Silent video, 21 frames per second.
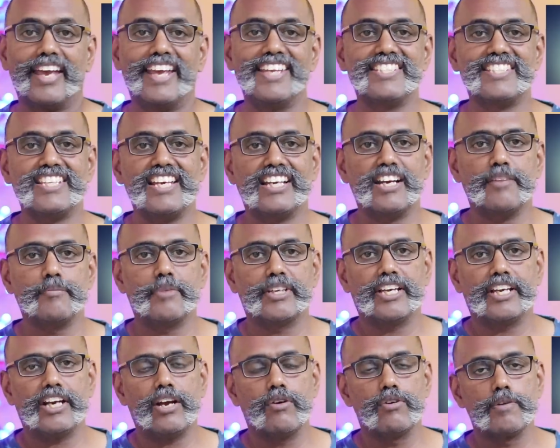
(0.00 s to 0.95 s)
இன்ஸ்டாகிராம்
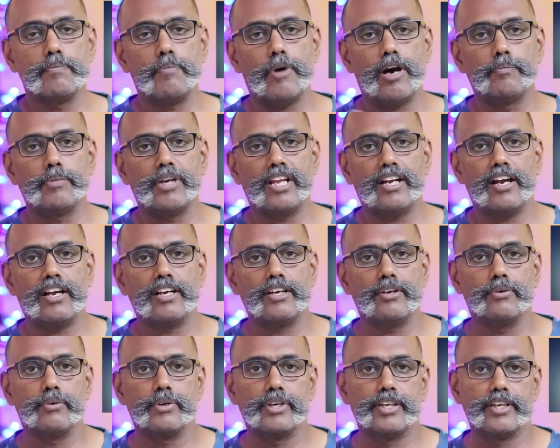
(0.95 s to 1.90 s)
பார்த்திங்கன்னா ஒரு
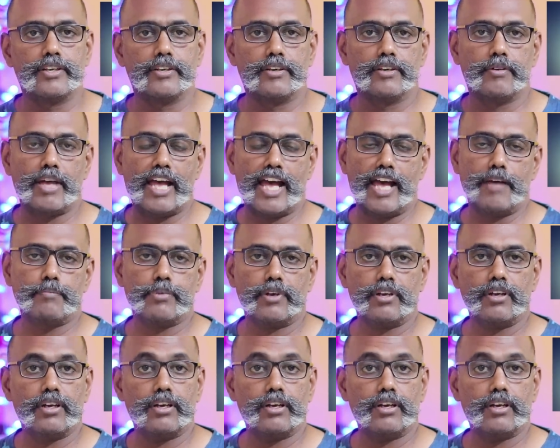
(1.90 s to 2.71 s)
பாப்புலரான ஒரு ஆப்